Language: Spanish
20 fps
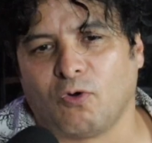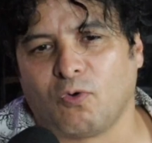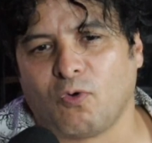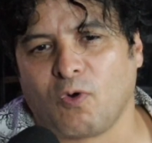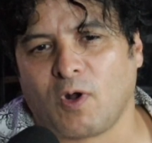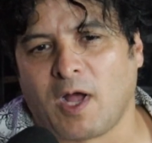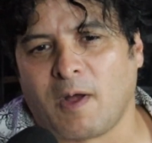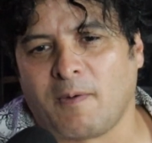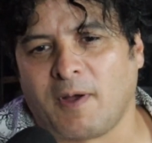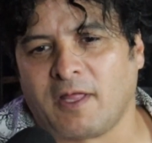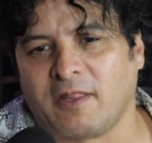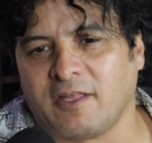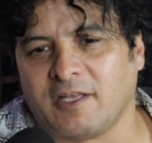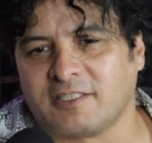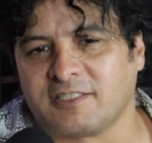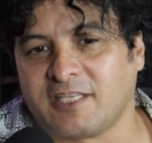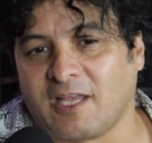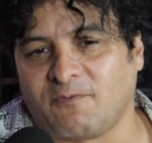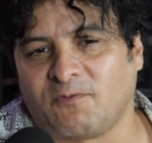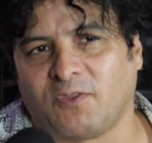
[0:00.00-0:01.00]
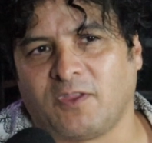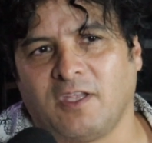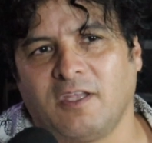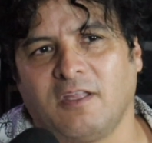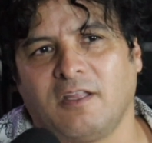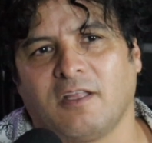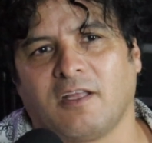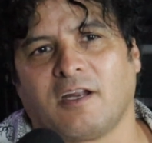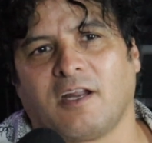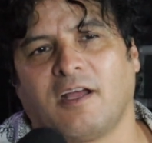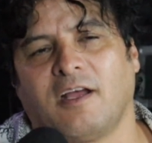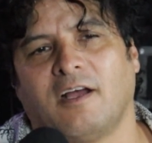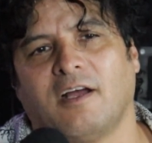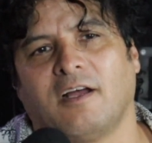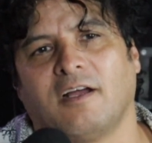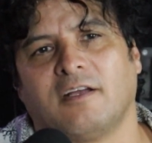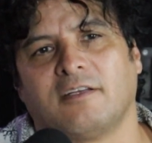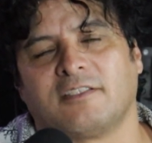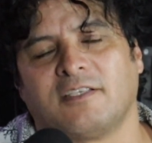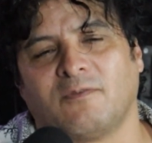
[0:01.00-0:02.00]
jugaba de safety,
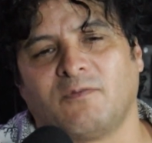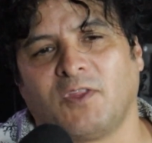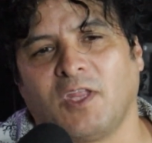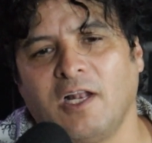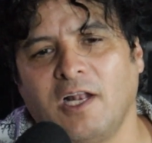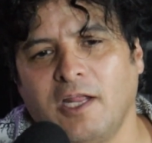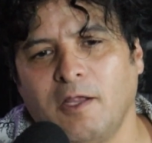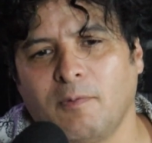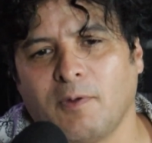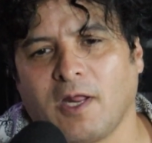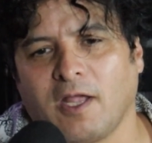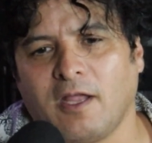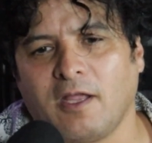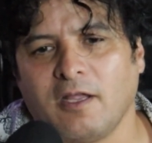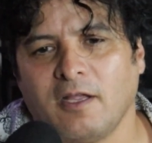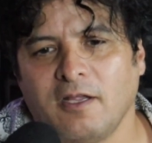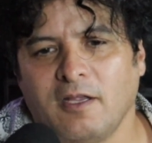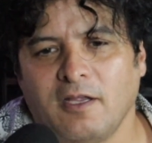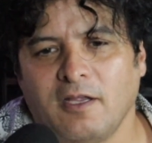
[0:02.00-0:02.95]
era safety libre